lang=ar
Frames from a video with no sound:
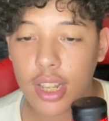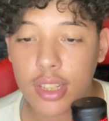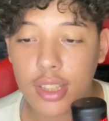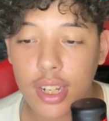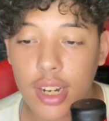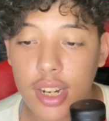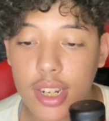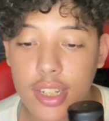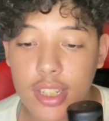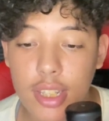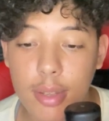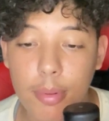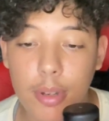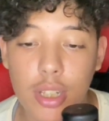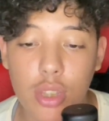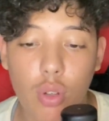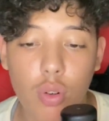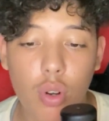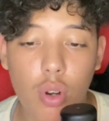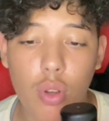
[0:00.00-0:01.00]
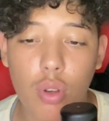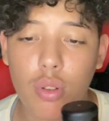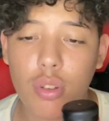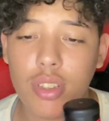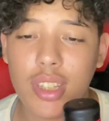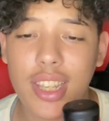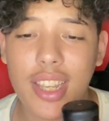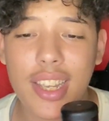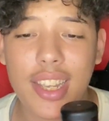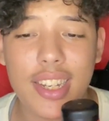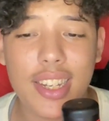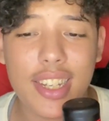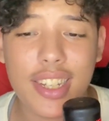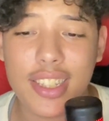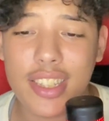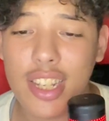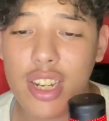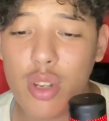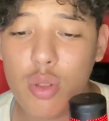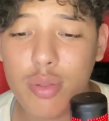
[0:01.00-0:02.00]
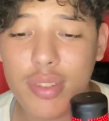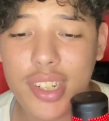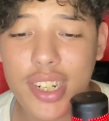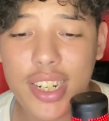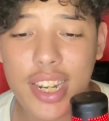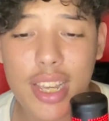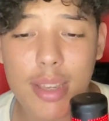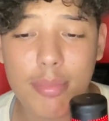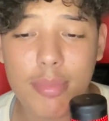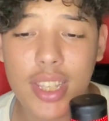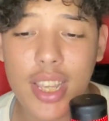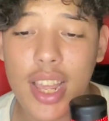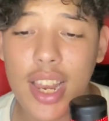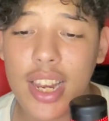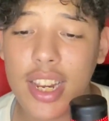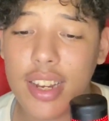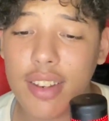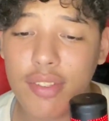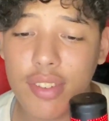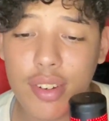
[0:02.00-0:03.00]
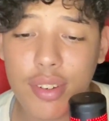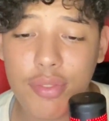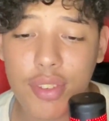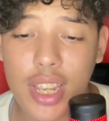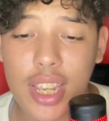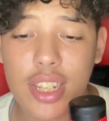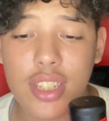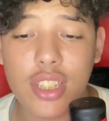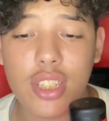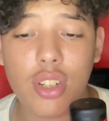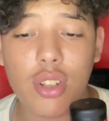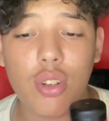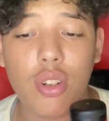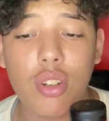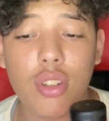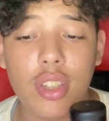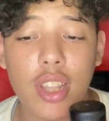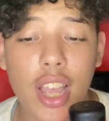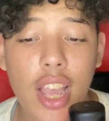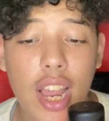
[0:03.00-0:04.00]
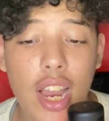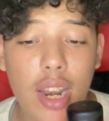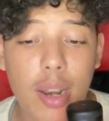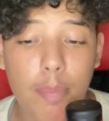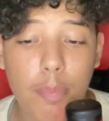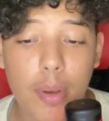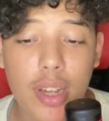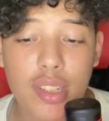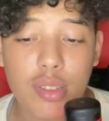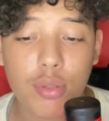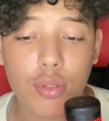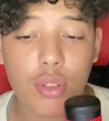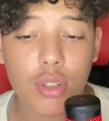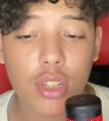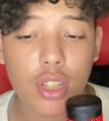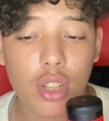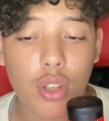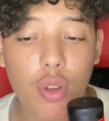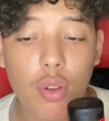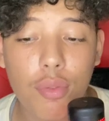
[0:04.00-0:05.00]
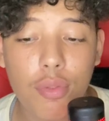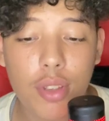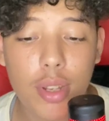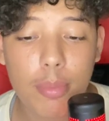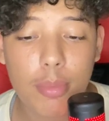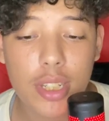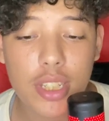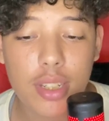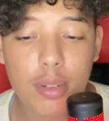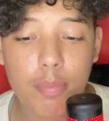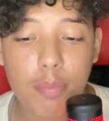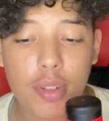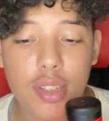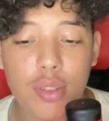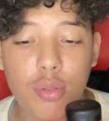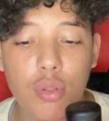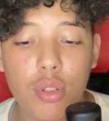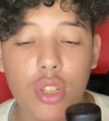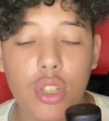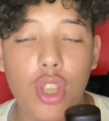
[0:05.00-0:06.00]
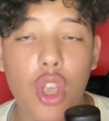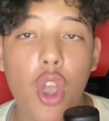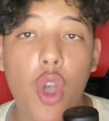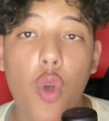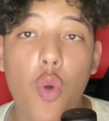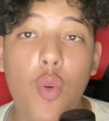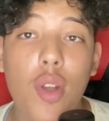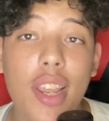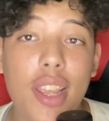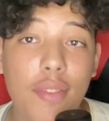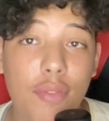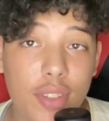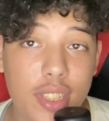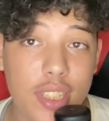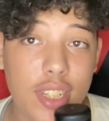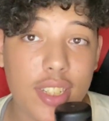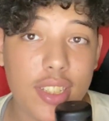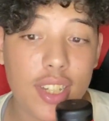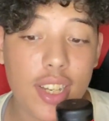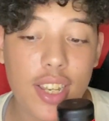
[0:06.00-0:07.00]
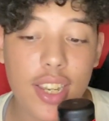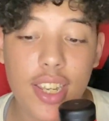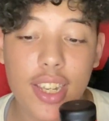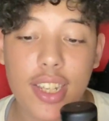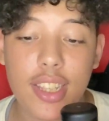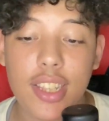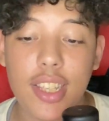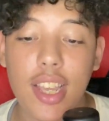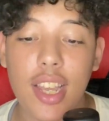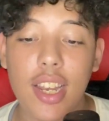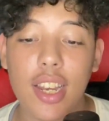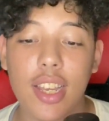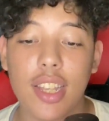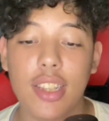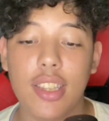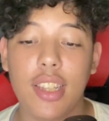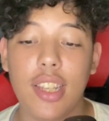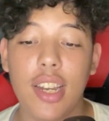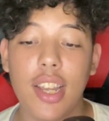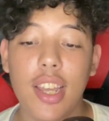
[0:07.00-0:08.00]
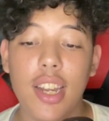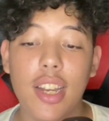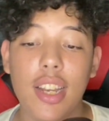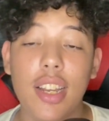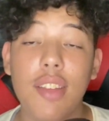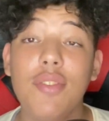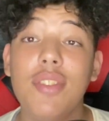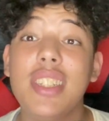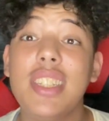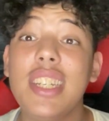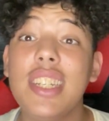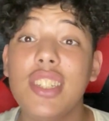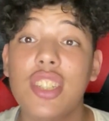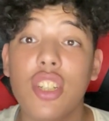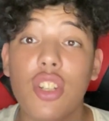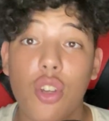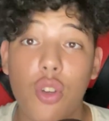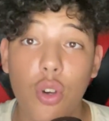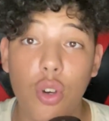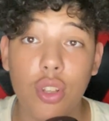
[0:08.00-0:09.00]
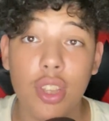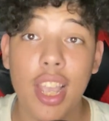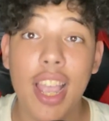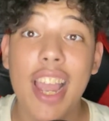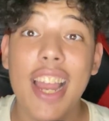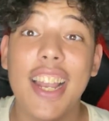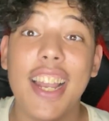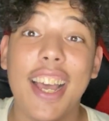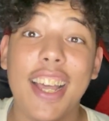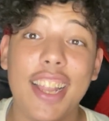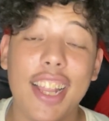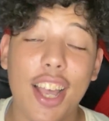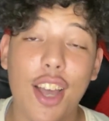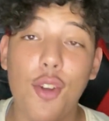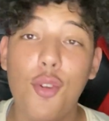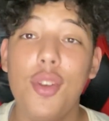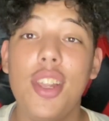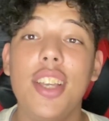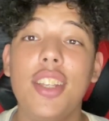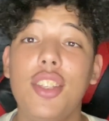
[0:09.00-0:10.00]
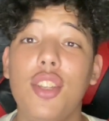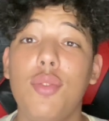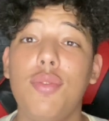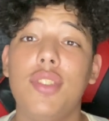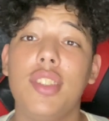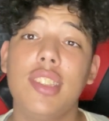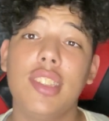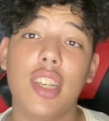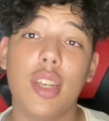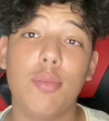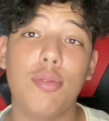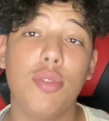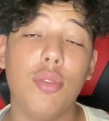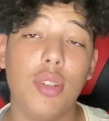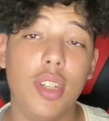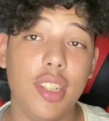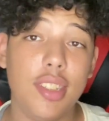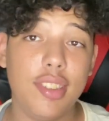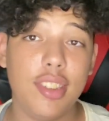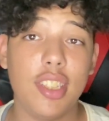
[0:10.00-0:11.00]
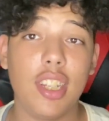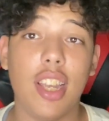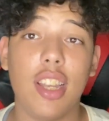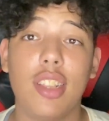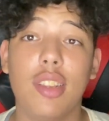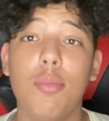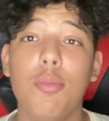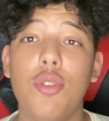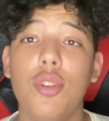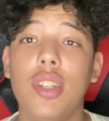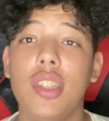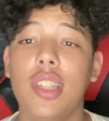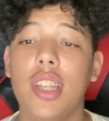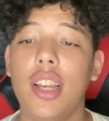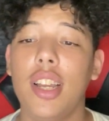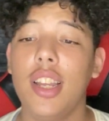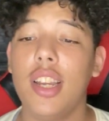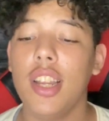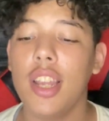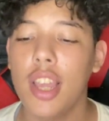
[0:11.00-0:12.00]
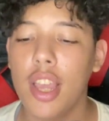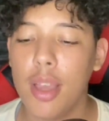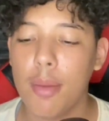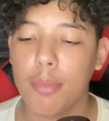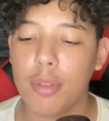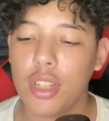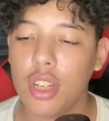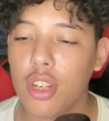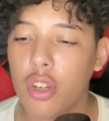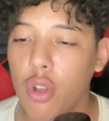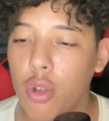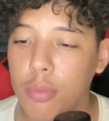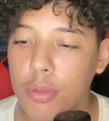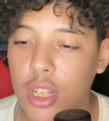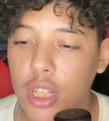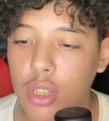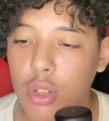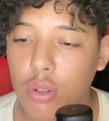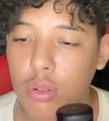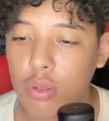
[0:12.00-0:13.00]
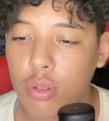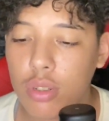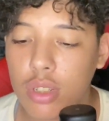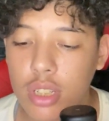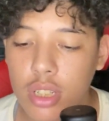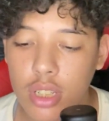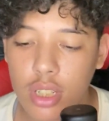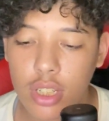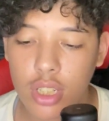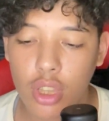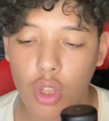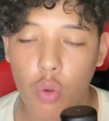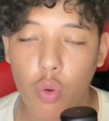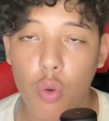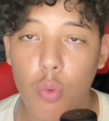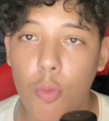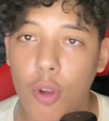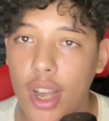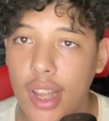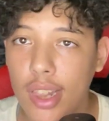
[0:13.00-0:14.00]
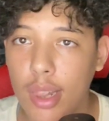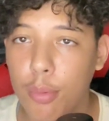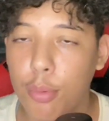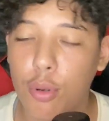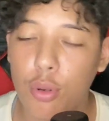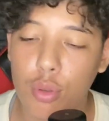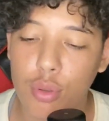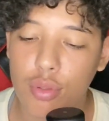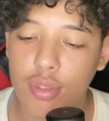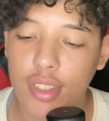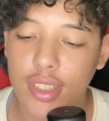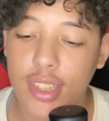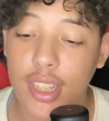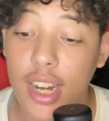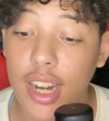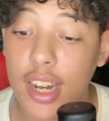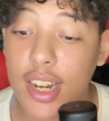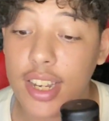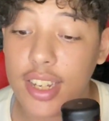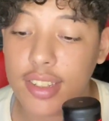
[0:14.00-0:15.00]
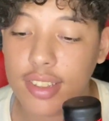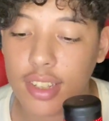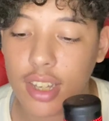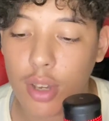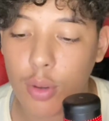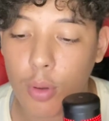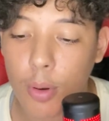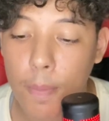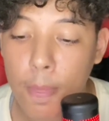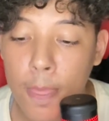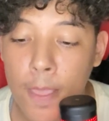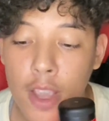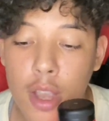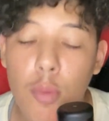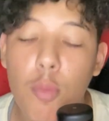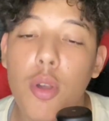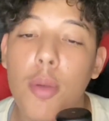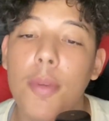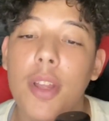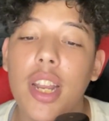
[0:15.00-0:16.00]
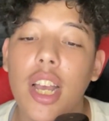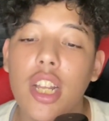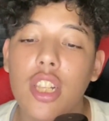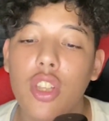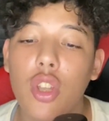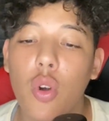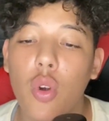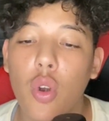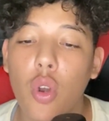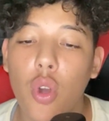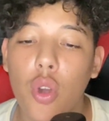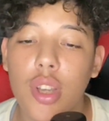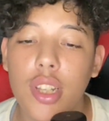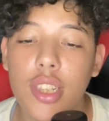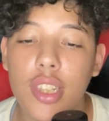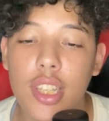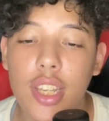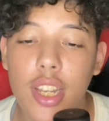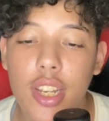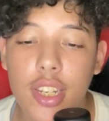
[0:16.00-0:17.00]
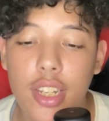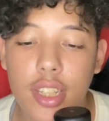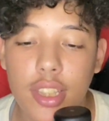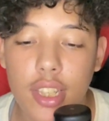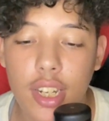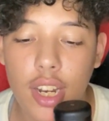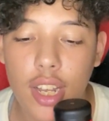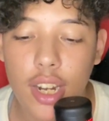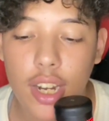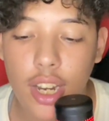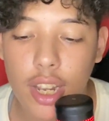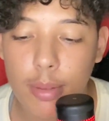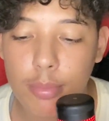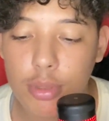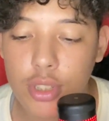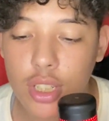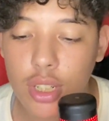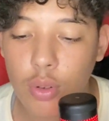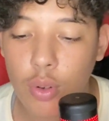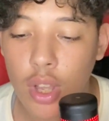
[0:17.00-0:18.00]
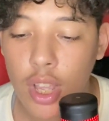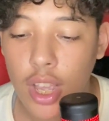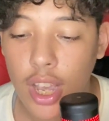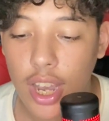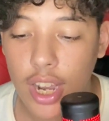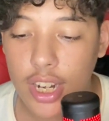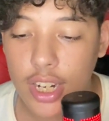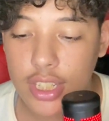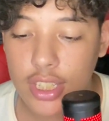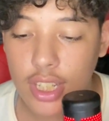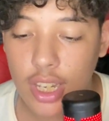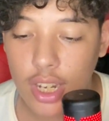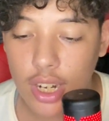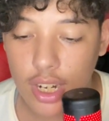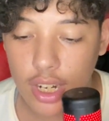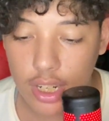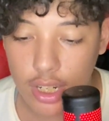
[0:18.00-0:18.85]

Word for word: الدراري دابا غندخل الكونتي هنا كدير اليوزر نيم ديالك الفيريفيكيشن كود الباسورد الكونفيرميشن باسورد والانفيتيشن لينك ديالك الدراري الانفيتيشن كود اللي غتلقاو ليا نديرو في الديسكريبسيون يعني تستخدموها الدراري باش انكم تقدروا آه، يعطيوكم واحد البونيس الدراري اللي صغيور المهم انا غنديروا اللوغن ديالنا الدراري غنمشيو غنختار